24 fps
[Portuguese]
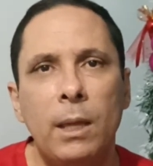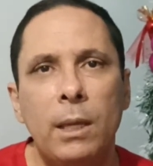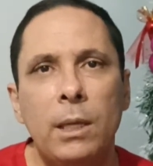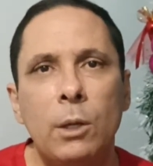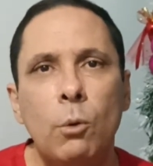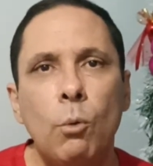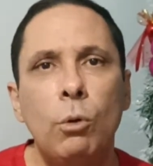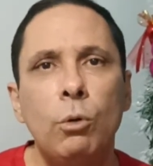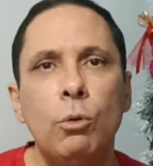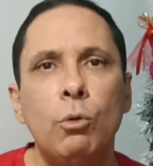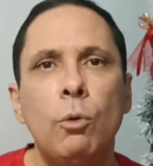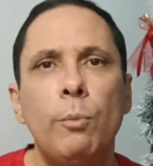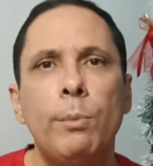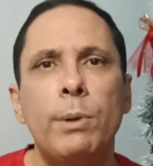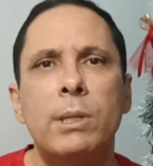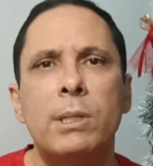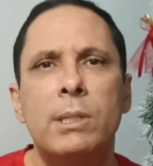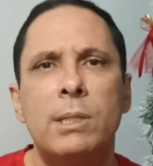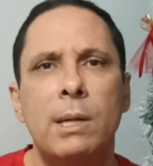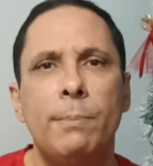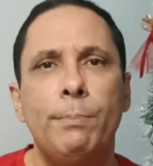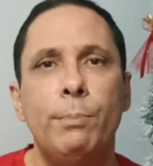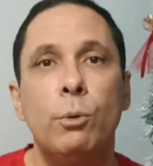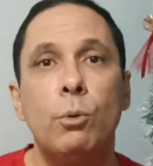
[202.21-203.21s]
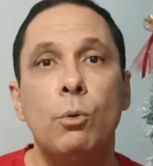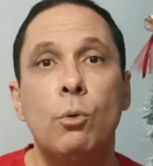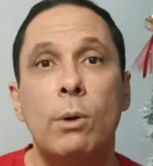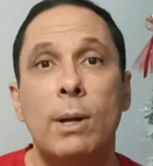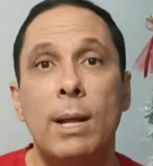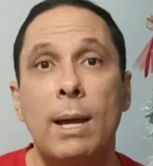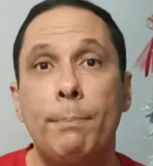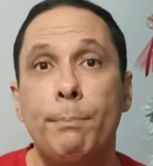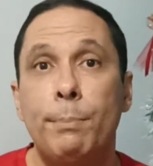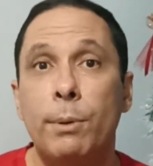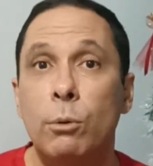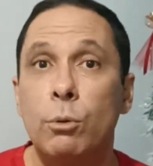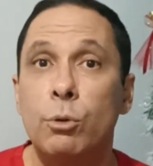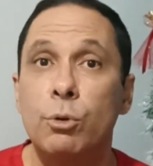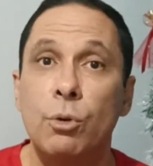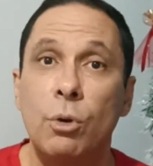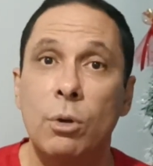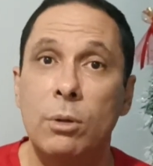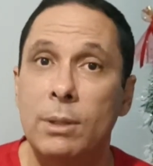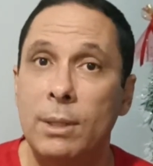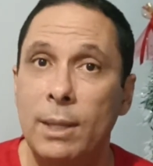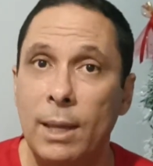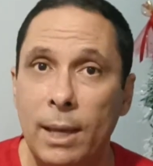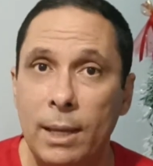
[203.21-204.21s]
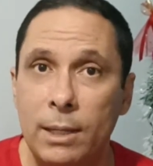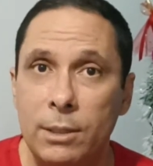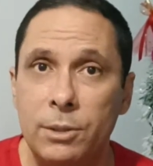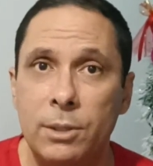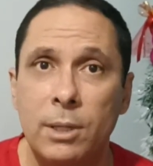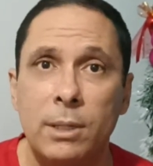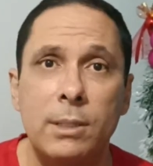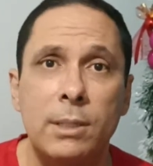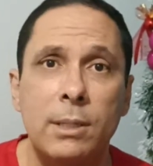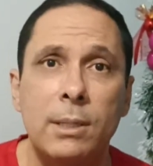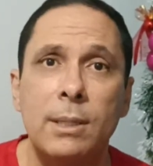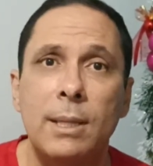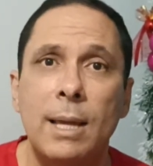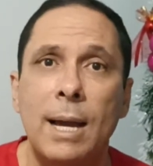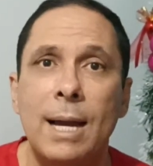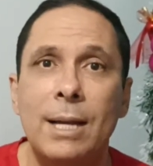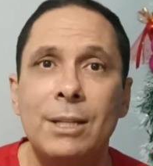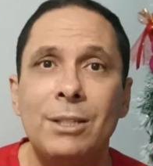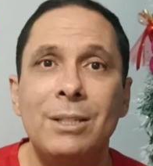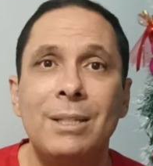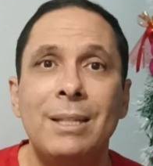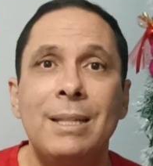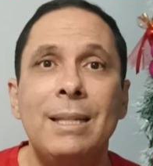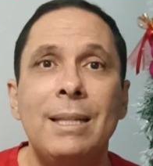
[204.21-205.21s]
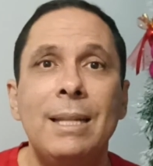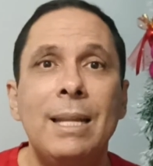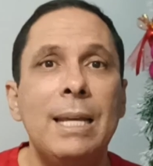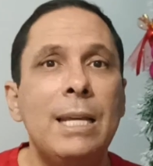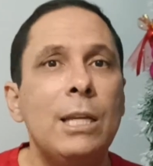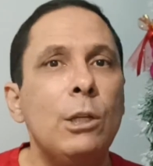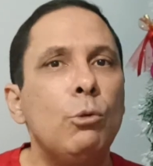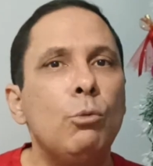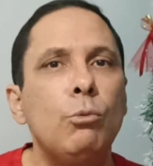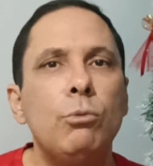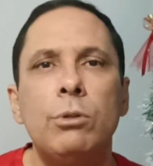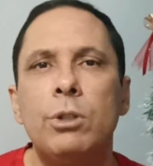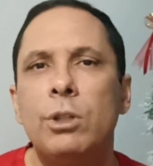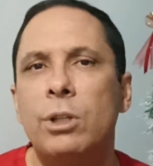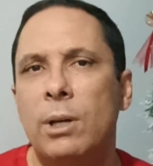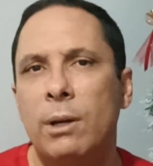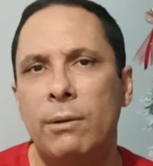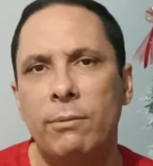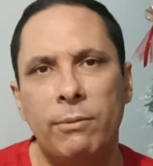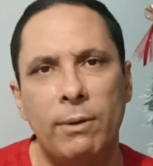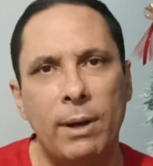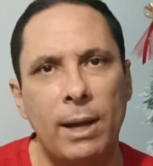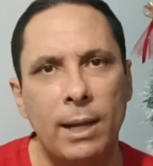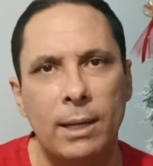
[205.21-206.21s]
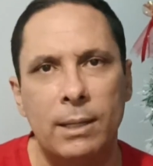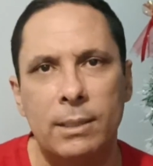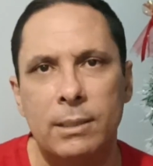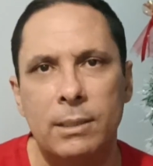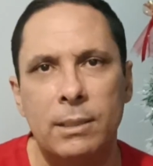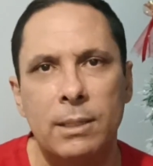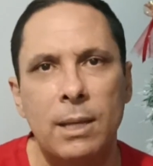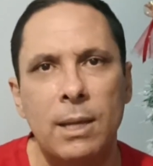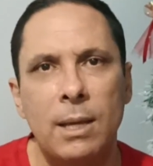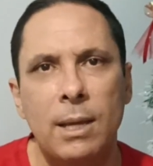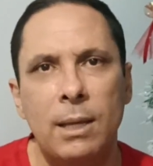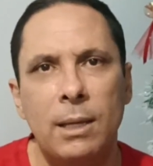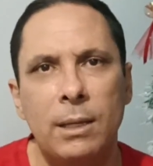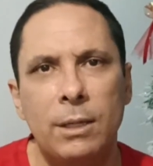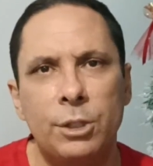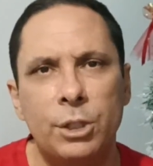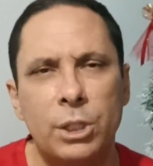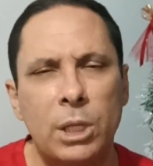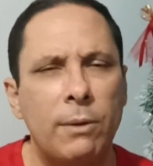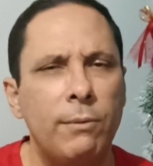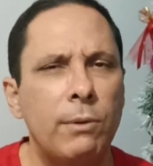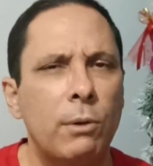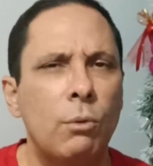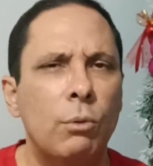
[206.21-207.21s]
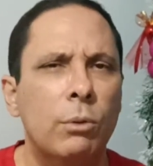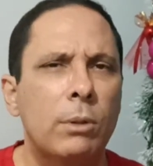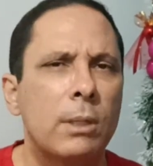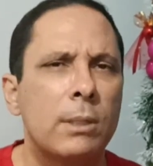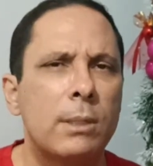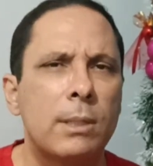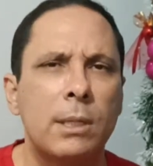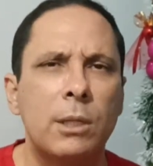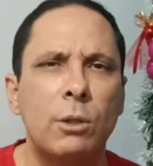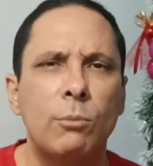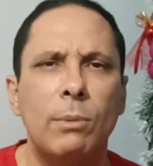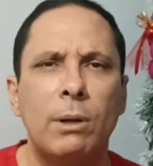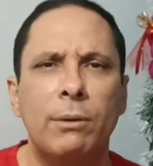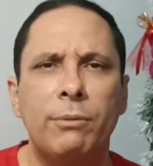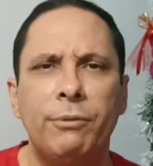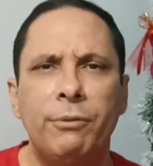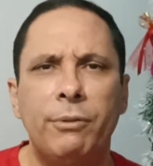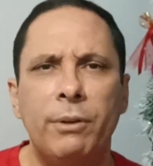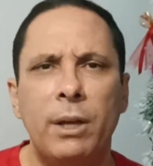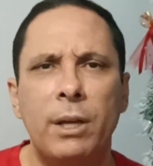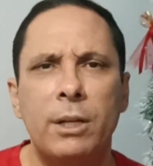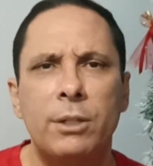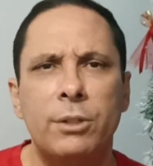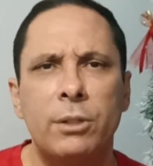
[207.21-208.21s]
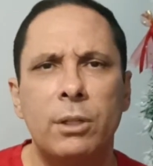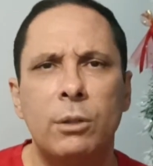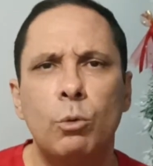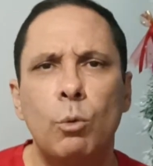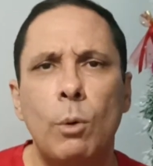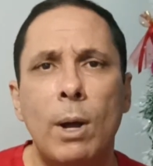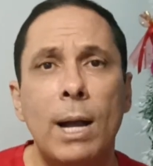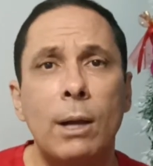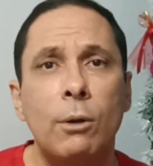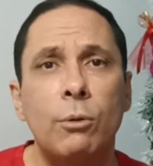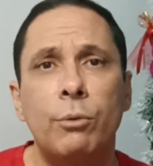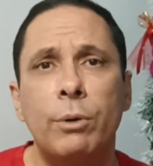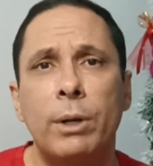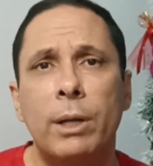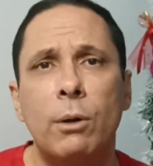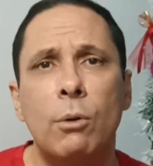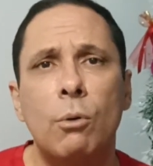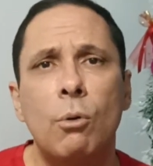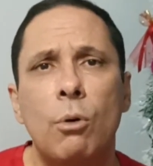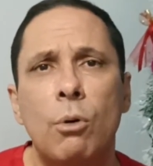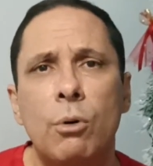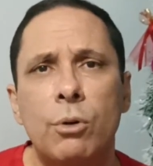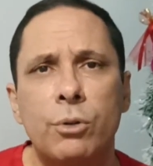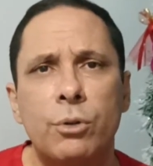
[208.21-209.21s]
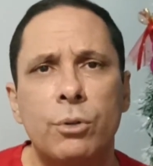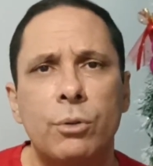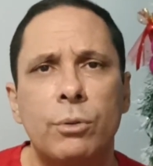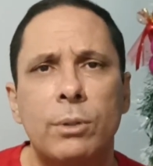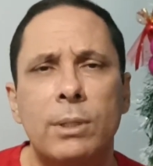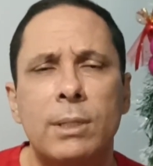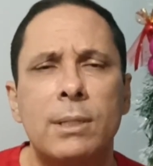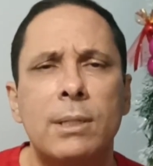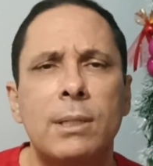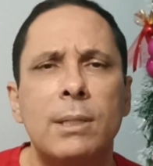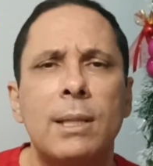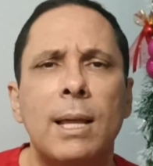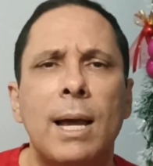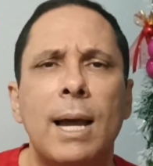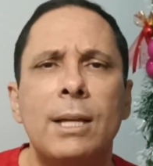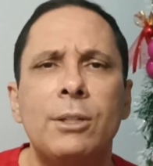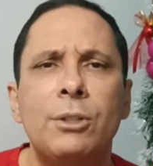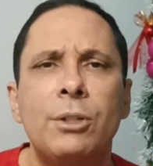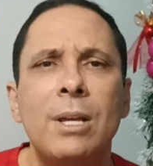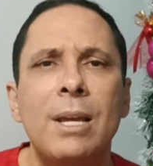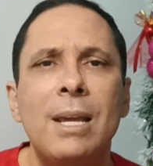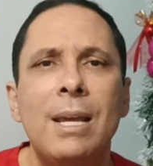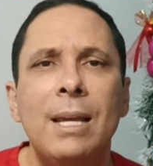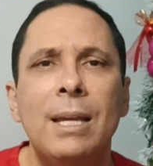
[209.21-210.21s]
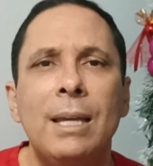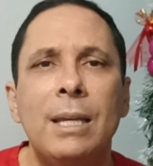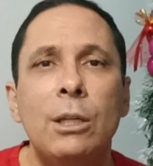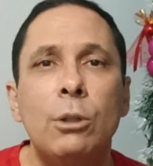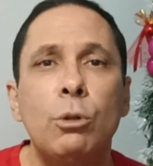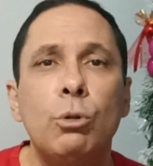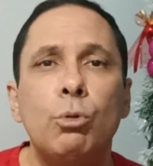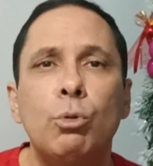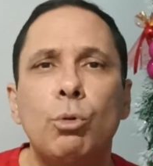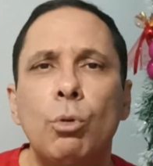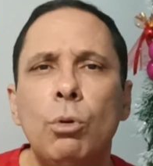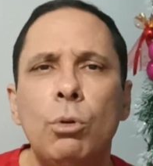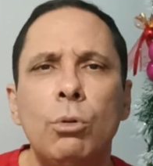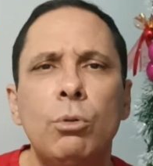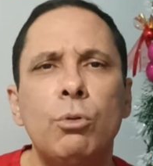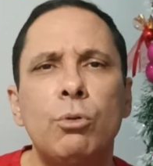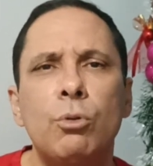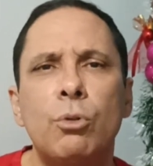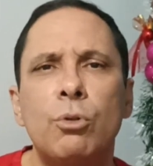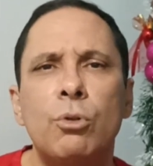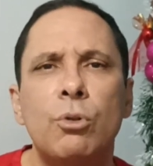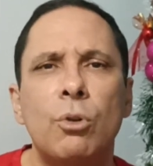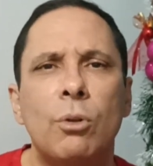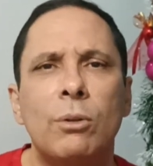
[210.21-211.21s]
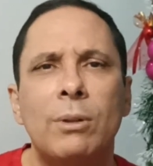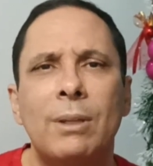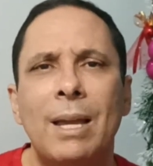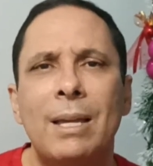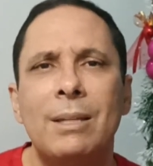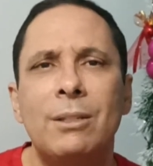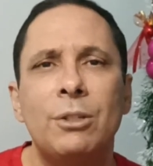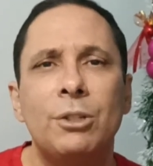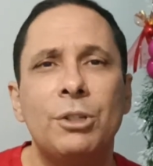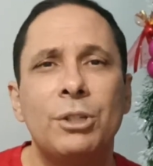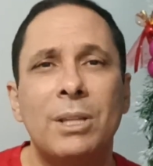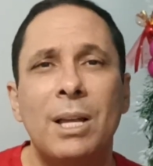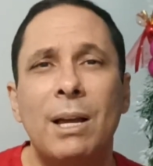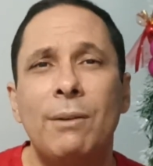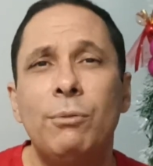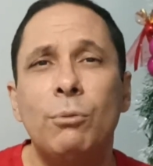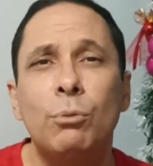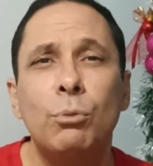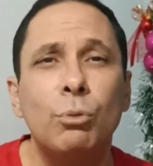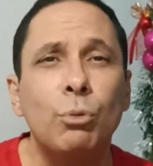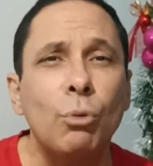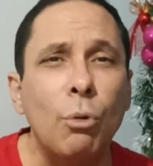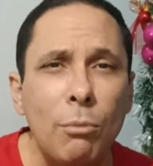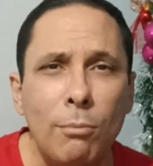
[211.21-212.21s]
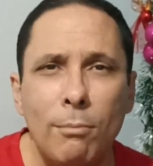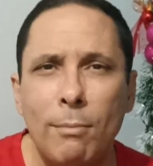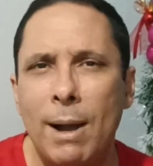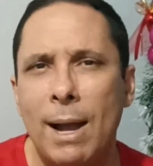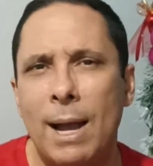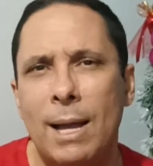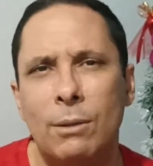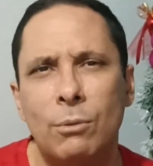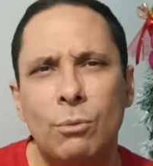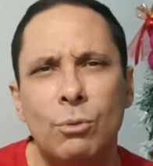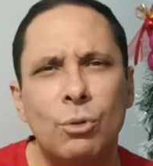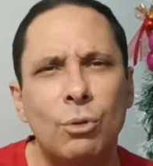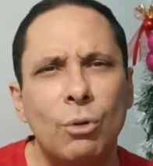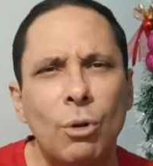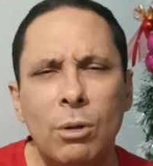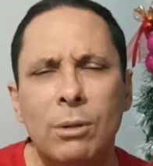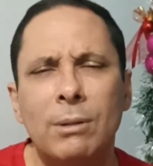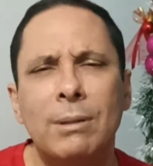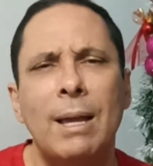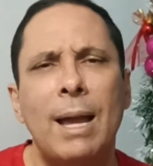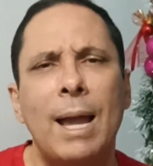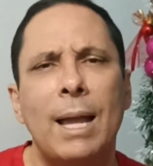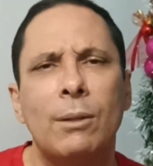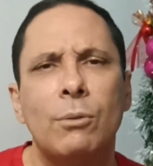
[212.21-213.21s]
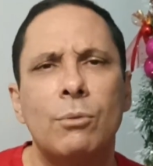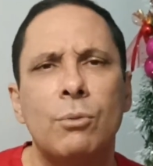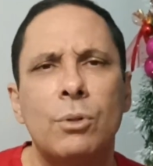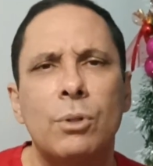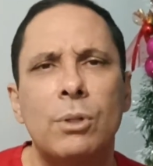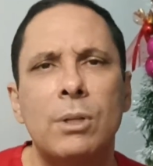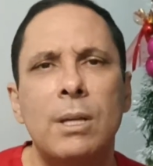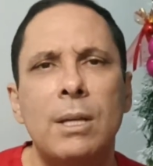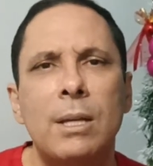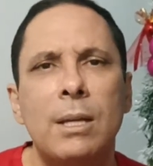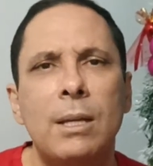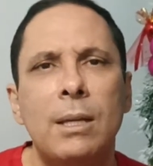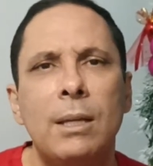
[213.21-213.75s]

E quando comecei a procurar pelos hotéis da cidade, nenhum tinha vagas. Estava acontecendo uma festa do agronegócio na cidade e todos os hotéis estavam tomados, lotados.